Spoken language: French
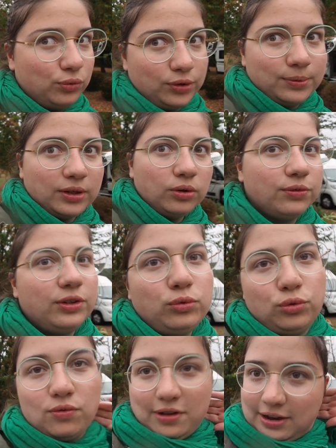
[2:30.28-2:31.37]
nous fait bien envie du
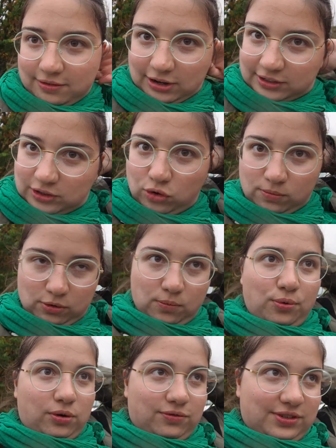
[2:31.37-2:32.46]
coup on va aller voir si demain on
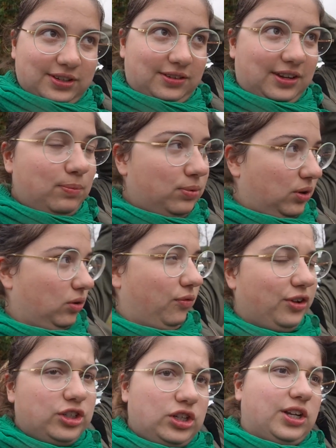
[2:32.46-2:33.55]
peut le visiter. Puis en
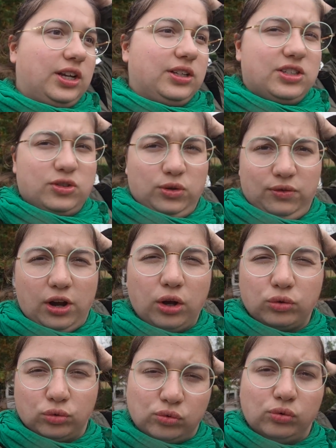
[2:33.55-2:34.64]
fait il est 19h
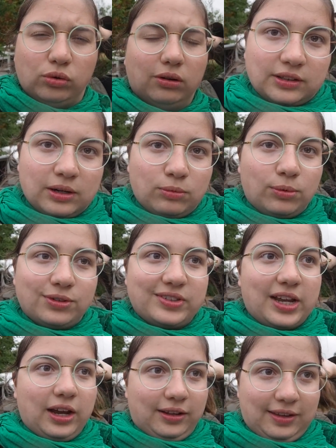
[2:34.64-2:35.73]
du coup euh, c'est le moment de
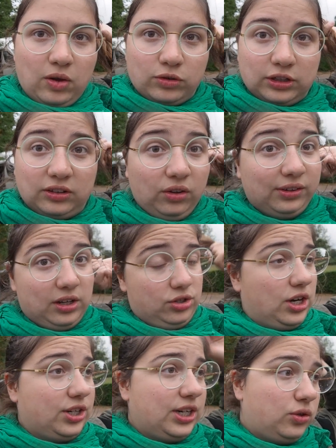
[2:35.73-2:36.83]
s'arrêter. On était en train de
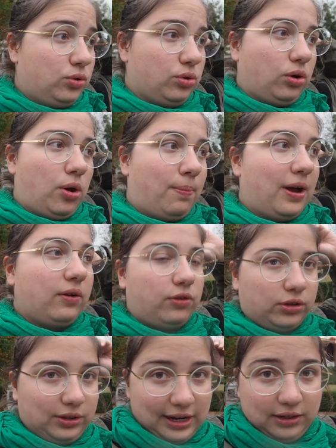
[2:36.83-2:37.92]
chercher sur euh, Parc par
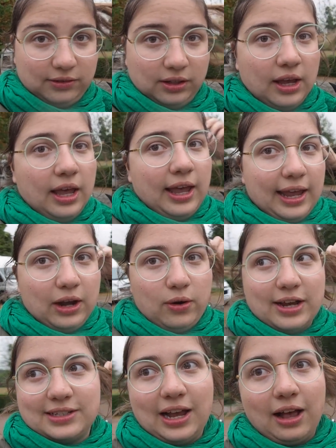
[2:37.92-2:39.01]
Fortnite et le
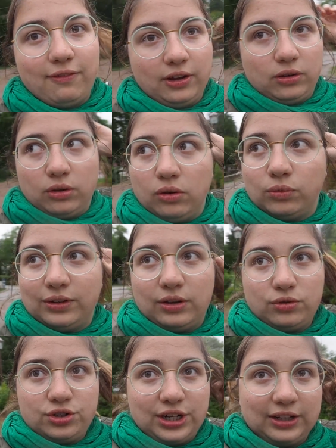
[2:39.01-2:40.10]
hasard a fait qu'on a vu
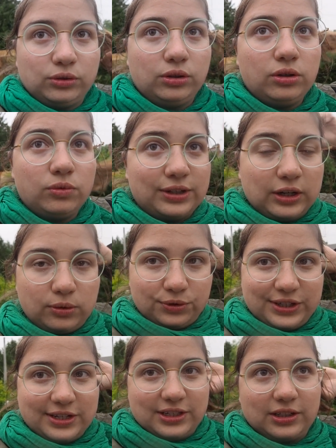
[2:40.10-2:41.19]
le château. On a
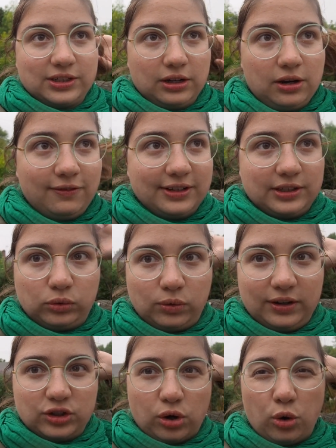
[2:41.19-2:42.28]
commencé à se dire tiens on va essayer de
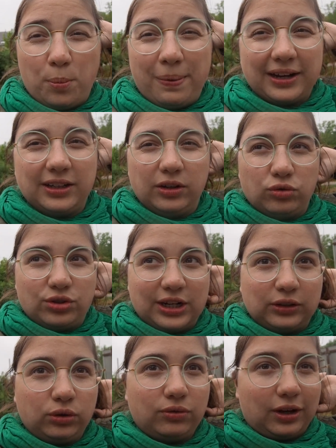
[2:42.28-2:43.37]
trouver genre le parking du
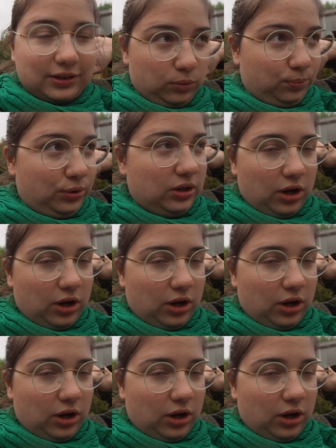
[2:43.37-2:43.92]
château, voir si on peut y